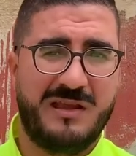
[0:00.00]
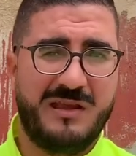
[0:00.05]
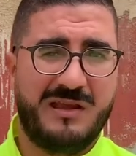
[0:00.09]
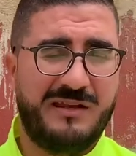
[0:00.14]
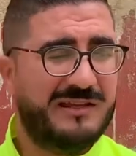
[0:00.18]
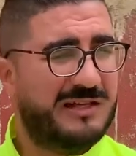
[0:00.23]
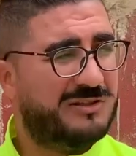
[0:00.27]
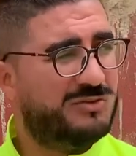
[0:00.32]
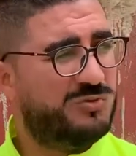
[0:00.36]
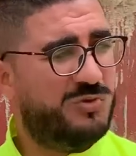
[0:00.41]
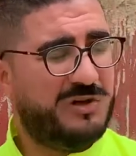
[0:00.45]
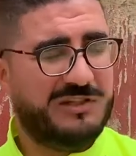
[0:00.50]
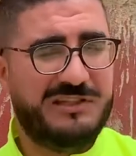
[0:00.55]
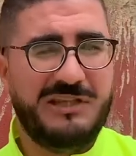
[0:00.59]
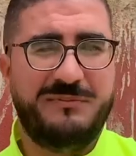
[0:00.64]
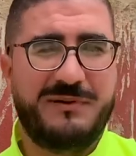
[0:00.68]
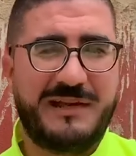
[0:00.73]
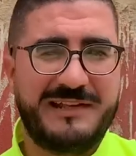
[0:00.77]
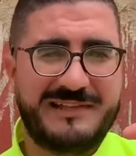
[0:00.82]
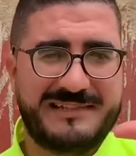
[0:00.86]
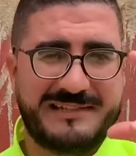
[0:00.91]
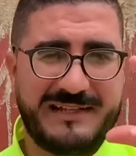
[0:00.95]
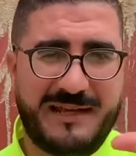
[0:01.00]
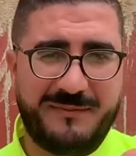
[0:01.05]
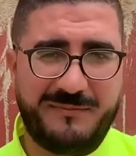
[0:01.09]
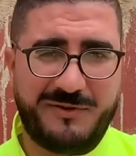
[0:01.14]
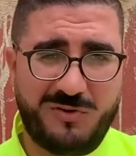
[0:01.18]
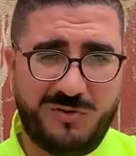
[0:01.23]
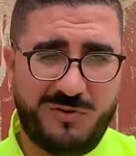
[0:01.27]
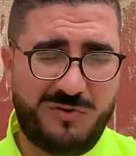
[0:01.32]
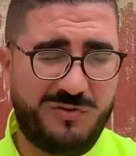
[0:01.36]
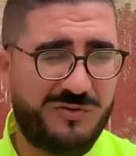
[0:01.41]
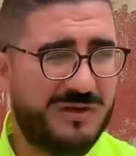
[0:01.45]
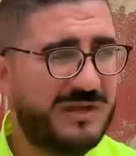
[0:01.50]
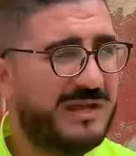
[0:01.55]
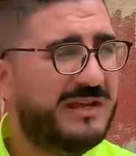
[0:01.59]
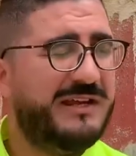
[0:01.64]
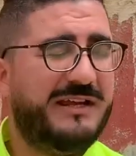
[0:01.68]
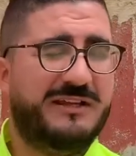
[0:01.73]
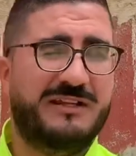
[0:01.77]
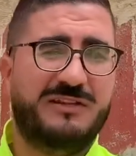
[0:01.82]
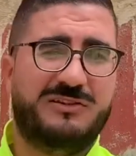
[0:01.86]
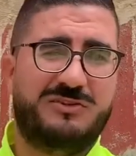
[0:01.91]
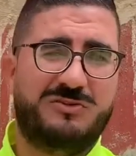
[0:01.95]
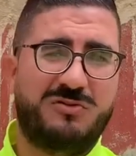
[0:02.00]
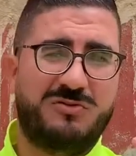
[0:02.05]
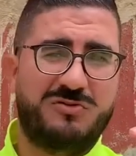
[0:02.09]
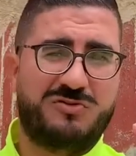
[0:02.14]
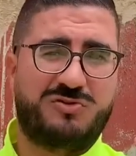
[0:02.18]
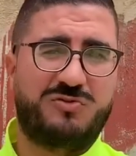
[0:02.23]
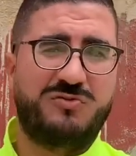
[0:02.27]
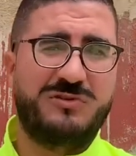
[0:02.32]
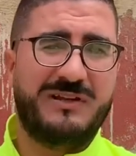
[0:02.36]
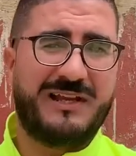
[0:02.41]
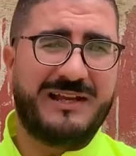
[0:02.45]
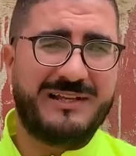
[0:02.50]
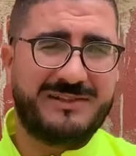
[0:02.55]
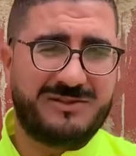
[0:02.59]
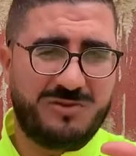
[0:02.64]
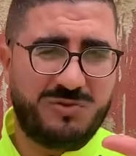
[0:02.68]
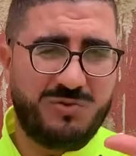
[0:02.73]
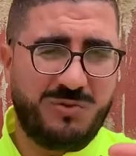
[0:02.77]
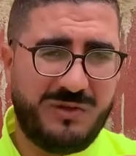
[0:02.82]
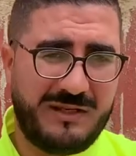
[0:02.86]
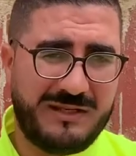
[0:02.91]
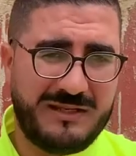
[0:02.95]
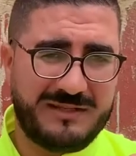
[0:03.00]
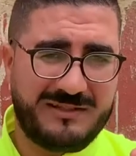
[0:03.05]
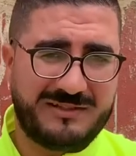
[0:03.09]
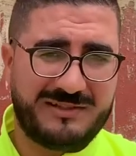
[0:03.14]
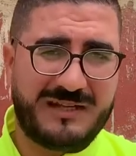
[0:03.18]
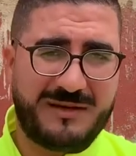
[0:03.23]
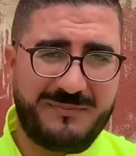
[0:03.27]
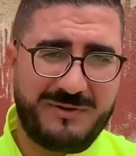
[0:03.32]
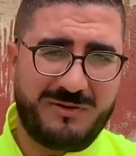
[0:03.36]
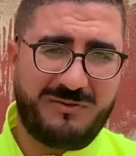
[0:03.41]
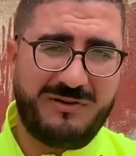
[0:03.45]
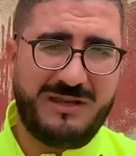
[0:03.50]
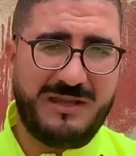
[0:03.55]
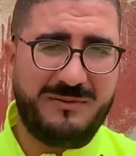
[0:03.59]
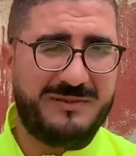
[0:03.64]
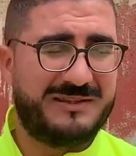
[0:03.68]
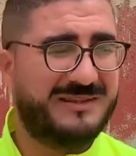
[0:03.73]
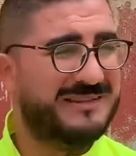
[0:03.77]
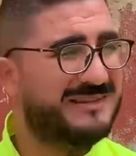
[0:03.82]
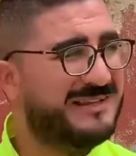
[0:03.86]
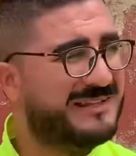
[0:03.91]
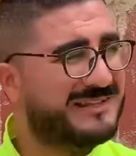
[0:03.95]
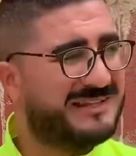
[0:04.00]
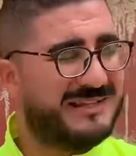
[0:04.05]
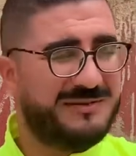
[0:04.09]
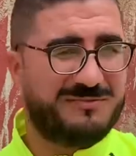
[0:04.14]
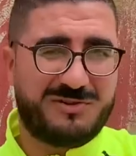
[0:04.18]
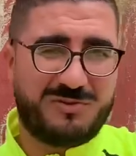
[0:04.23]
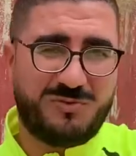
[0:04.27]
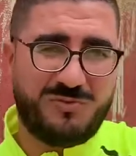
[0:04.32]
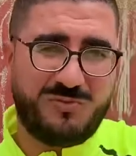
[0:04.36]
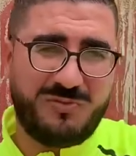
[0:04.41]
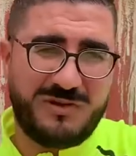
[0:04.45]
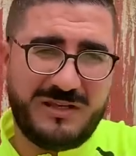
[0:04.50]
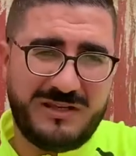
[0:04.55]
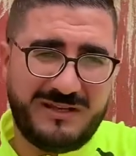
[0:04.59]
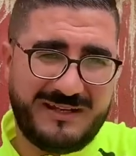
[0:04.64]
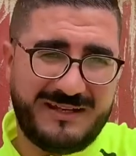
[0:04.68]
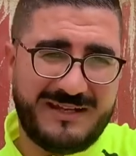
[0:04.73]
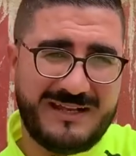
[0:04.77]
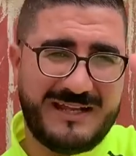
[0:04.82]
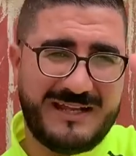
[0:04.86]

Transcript: ناض وحدين بغا يستعمروهم يعني دونك شكون اللي خاصو يدوي على هاد التخربيق والعيبات الناس اللي مسؤولين على